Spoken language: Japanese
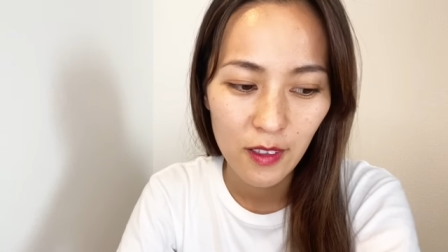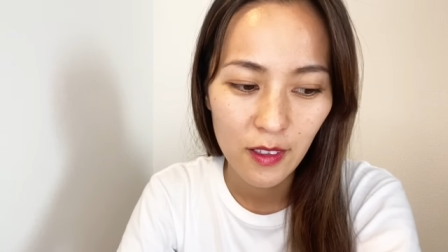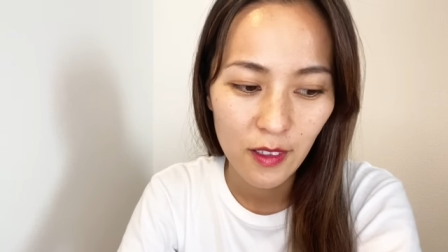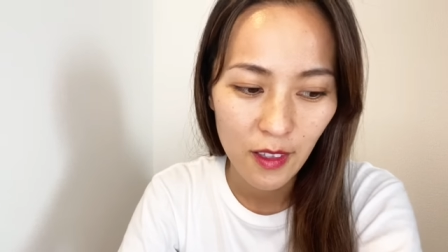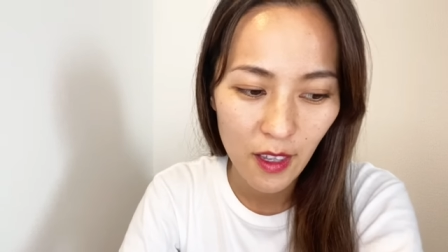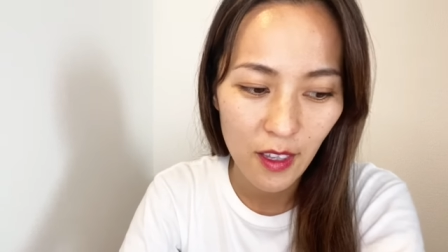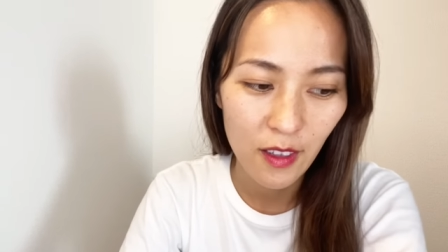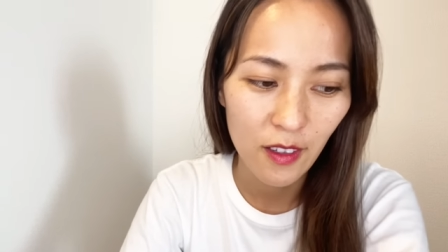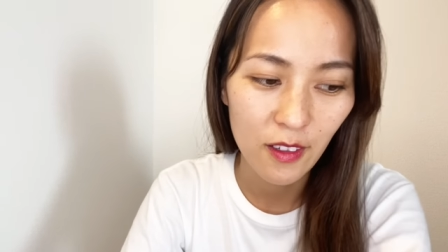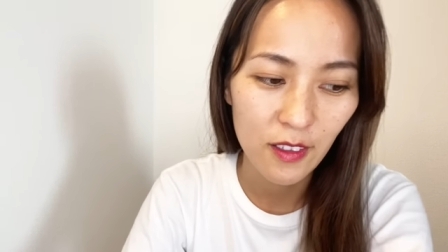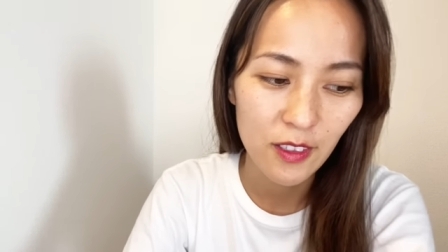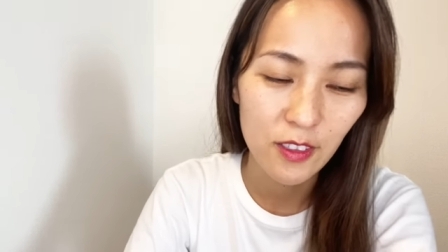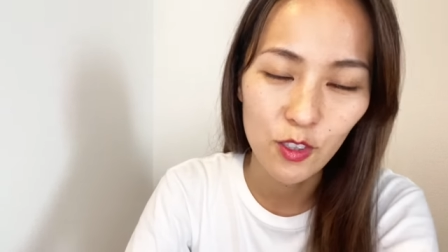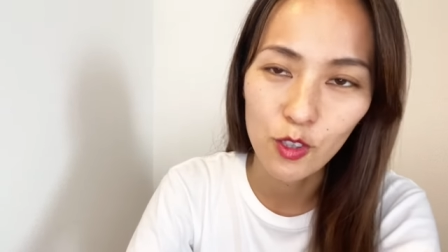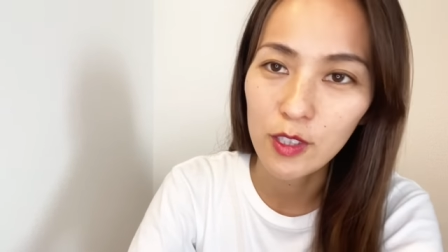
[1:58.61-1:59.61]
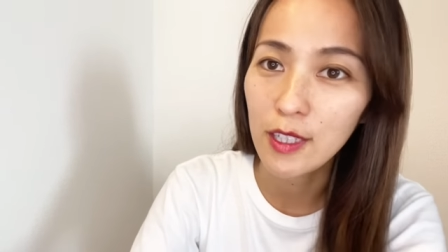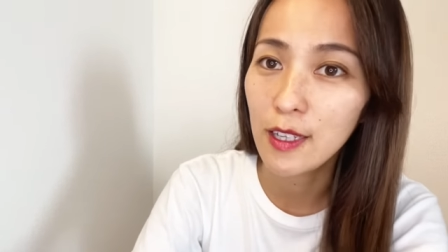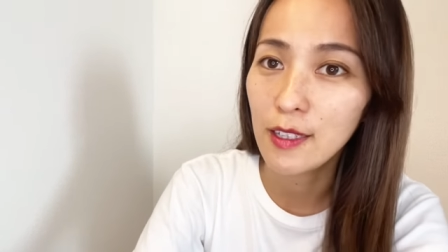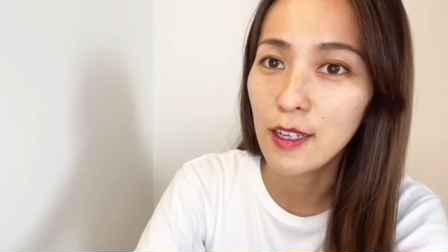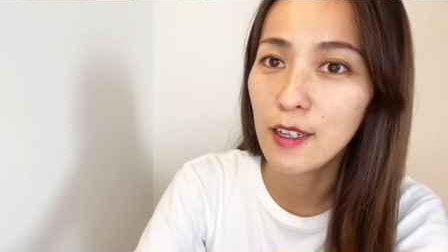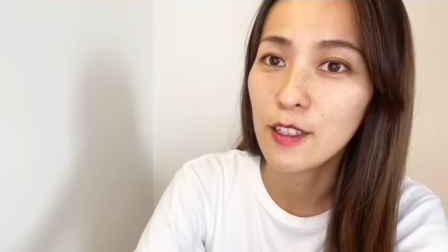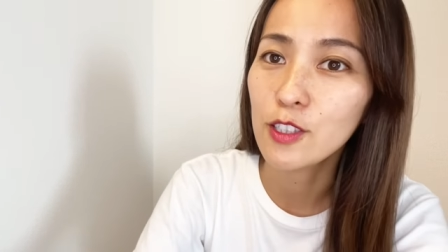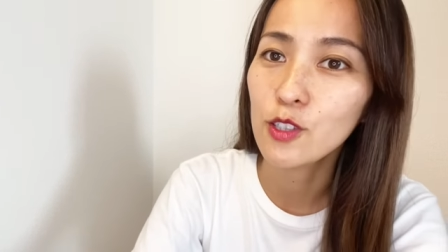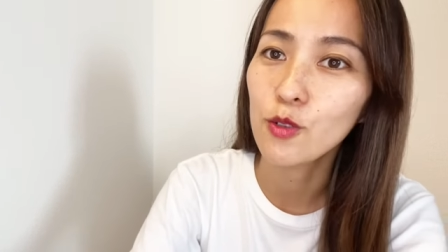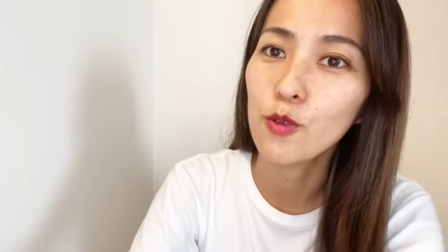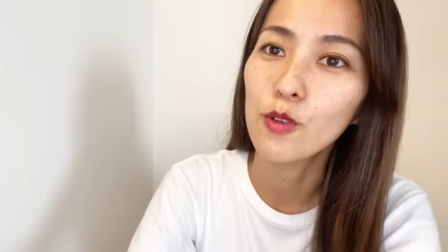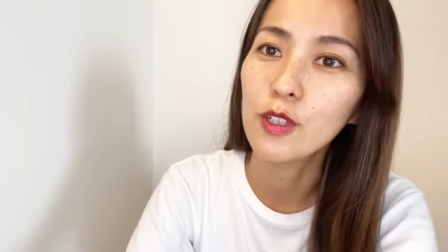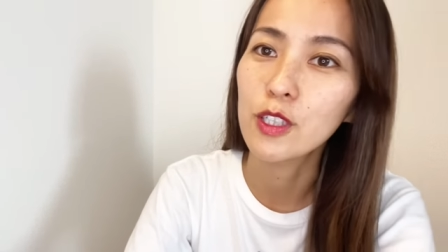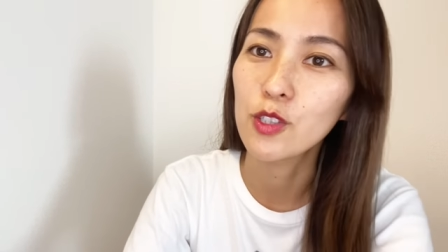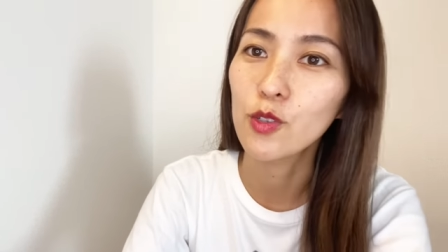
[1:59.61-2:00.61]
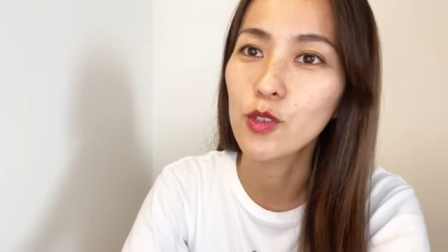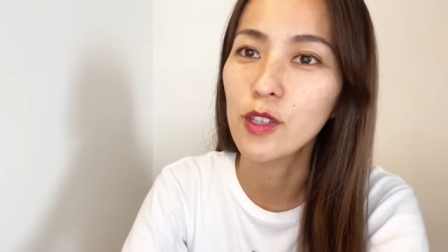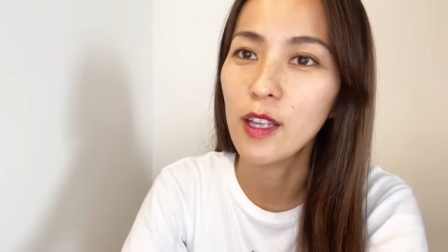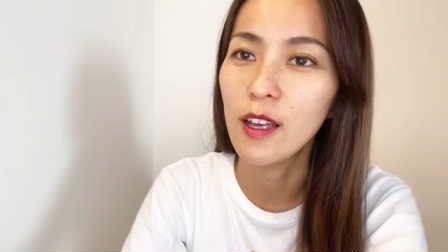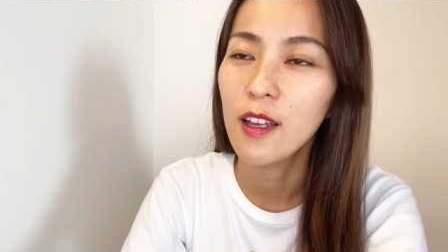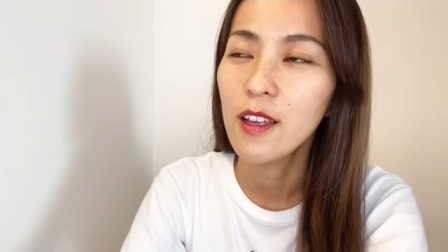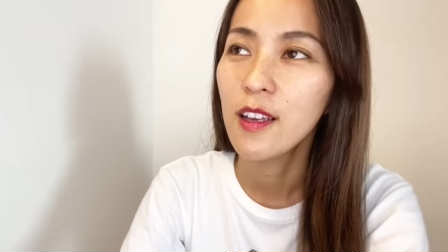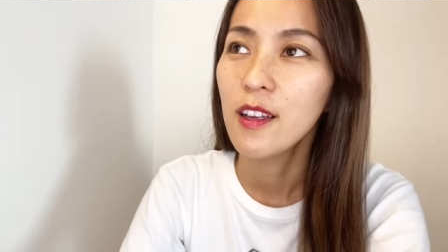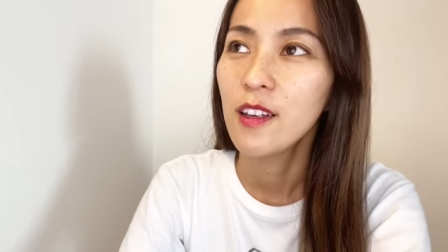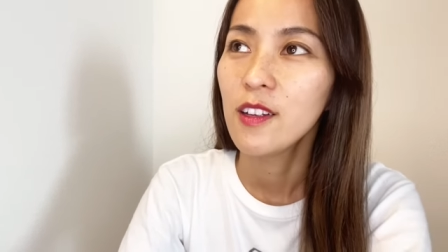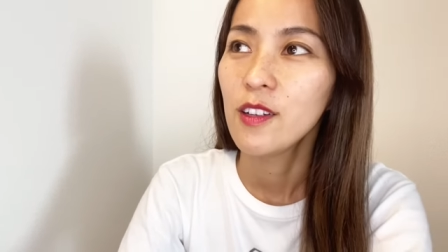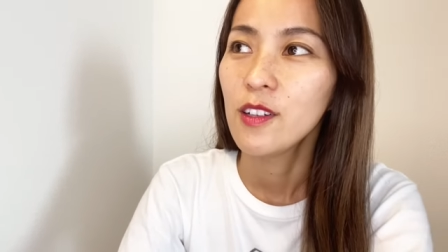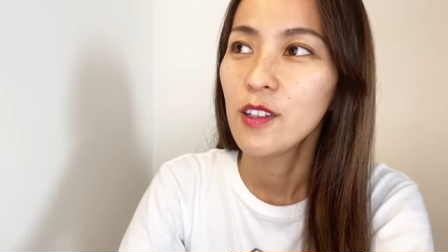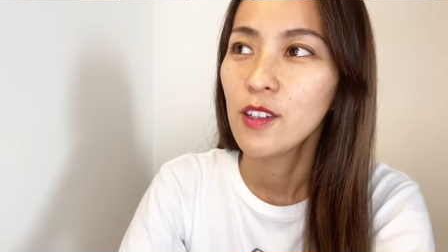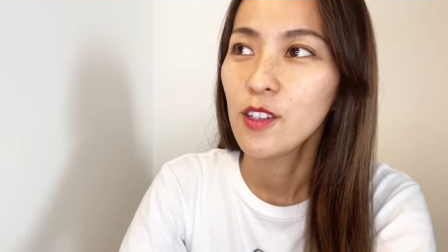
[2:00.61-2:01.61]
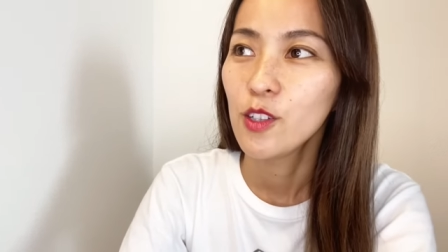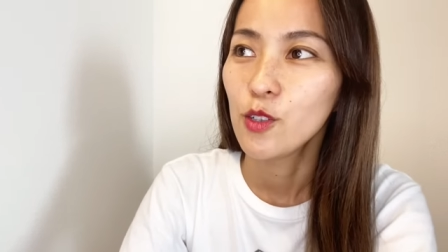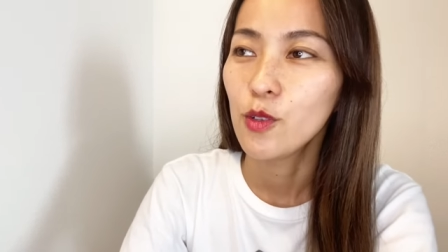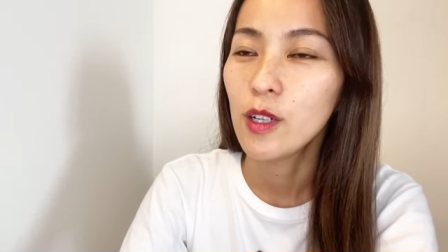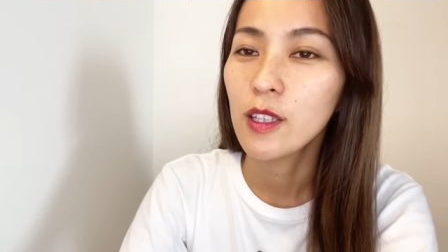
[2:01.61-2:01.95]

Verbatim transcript: ねなんか女性にあれしろこれしろって言わ